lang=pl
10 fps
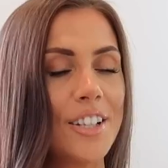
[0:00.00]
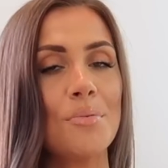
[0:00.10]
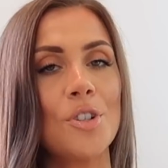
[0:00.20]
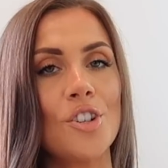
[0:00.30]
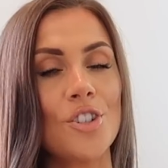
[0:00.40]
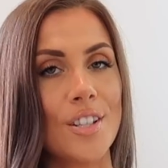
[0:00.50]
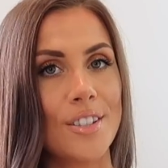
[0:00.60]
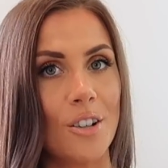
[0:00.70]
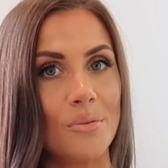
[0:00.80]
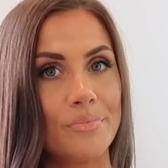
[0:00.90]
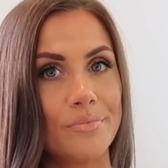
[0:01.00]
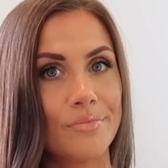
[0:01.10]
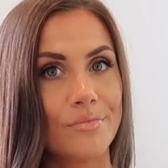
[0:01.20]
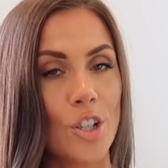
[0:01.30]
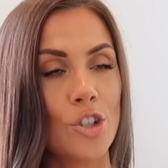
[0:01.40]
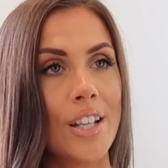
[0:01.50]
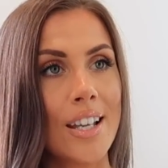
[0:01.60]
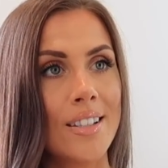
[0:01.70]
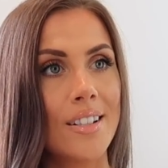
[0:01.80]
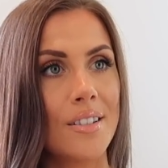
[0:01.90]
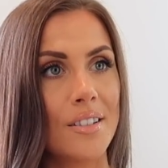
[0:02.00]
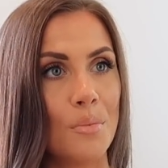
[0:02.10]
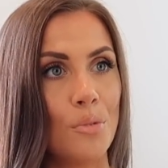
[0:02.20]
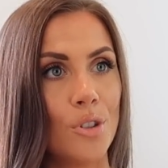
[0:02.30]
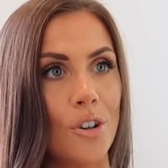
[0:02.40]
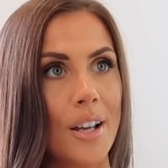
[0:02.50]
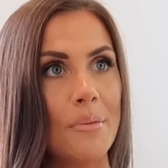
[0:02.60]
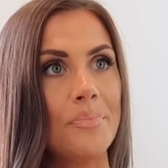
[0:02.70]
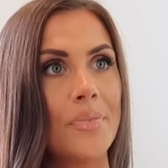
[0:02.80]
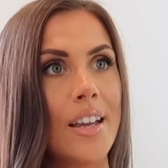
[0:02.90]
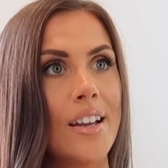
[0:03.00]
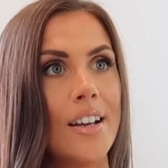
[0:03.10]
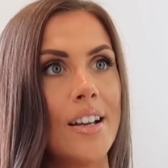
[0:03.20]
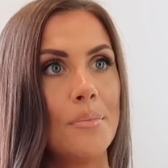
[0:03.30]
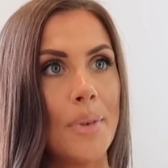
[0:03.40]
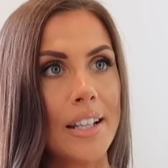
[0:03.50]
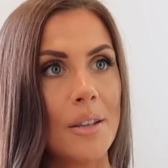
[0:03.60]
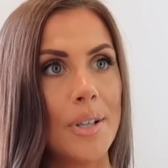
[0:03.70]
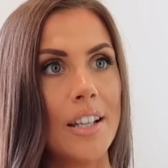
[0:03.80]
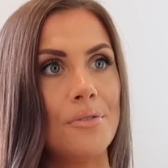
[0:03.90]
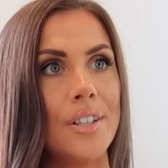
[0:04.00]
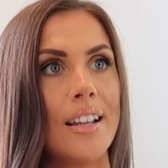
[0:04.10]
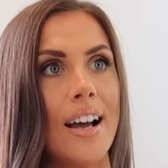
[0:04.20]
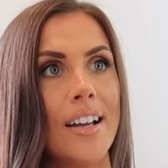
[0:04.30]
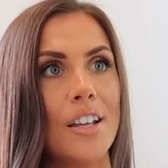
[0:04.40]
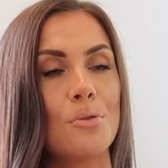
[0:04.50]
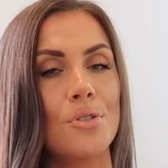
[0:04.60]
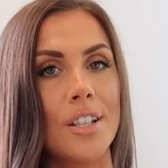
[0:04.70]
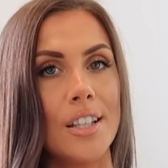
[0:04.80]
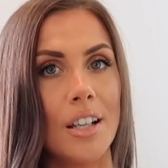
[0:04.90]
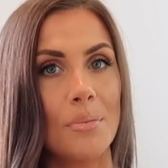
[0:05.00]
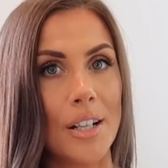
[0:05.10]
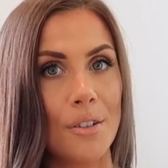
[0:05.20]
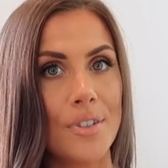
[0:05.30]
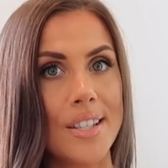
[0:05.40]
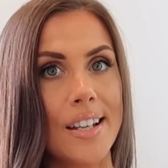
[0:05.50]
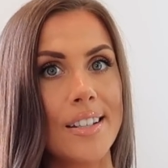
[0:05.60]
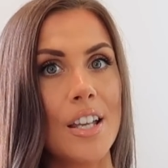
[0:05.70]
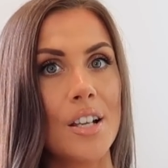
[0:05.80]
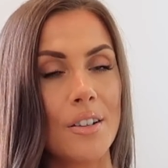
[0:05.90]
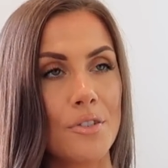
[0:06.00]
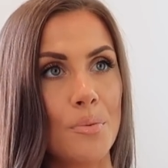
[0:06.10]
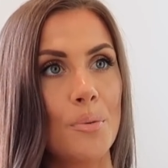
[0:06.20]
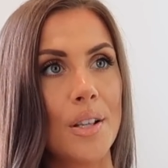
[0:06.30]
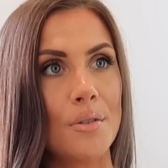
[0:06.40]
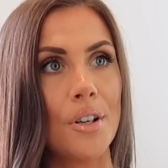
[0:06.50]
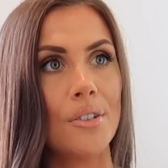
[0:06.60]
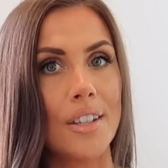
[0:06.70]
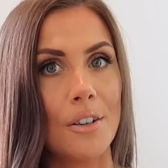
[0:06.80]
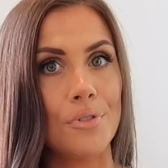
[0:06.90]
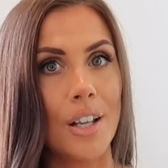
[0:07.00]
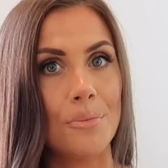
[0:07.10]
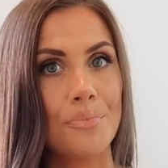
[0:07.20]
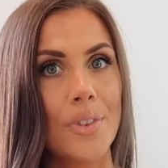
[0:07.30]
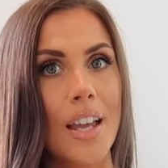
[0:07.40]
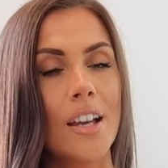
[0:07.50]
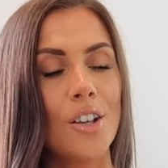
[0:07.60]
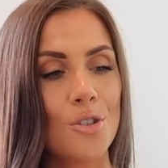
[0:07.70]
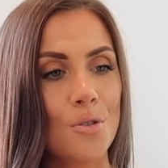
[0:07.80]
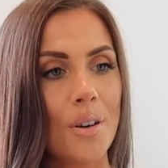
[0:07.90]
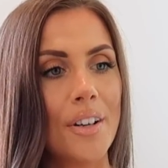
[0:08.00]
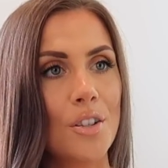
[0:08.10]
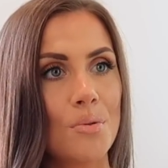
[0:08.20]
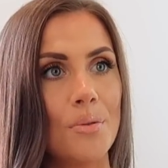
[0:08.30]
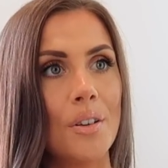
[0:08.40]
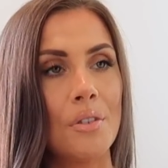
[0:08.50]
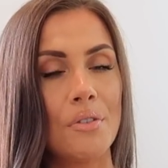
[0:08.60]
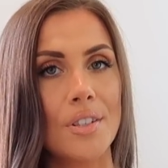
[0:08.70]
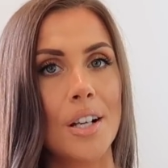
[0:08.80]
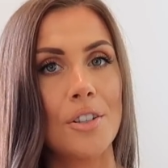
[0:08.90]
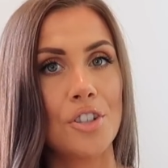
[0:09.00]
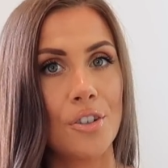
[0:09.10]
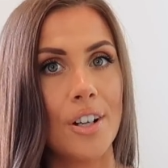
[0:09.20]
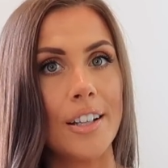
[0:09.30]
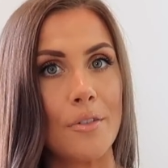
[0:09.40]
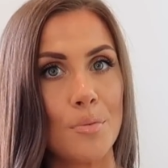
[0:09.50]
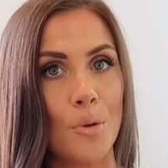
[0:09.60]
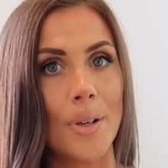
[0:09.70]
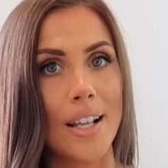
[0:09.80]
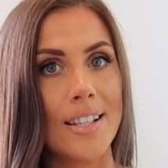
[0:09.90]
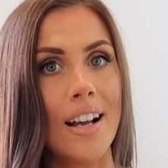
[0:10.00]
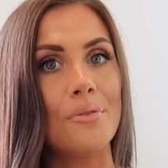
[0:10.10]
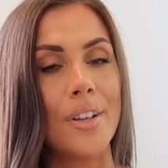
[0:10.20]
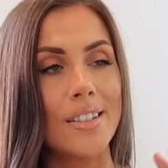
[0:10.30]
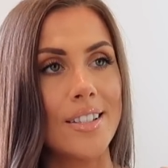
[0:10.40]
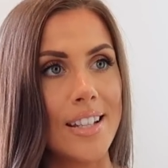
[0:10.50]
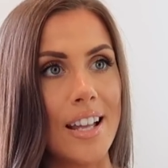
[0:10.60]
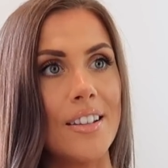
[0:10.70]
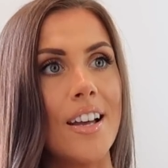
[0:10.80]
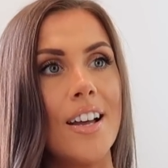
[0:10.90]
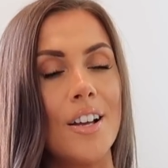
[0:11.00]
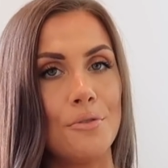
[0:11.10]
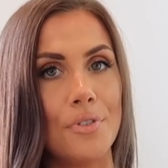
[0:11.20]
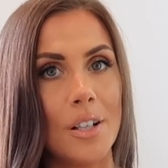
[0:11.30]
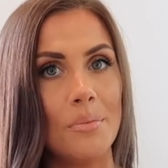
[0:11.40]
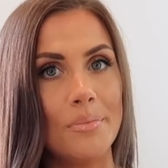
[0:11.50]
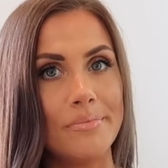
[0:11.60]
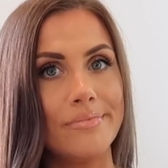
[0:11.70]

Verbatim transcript: najśmieszniejsze jest to, że ja z dystrybutorem marki Medavita i różnych innych marek fryzjerskich współpracuje od dawna. I od słowa do słowa wywiązała się kolejna współpraca, więc ten film